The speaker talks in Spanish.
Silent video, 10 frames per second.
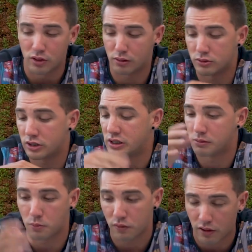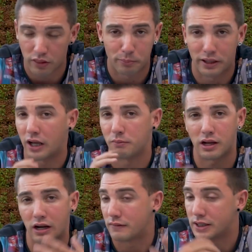lleva un sistema muy fácil para
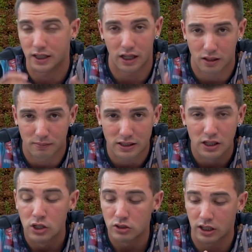cambiar la visera y demás.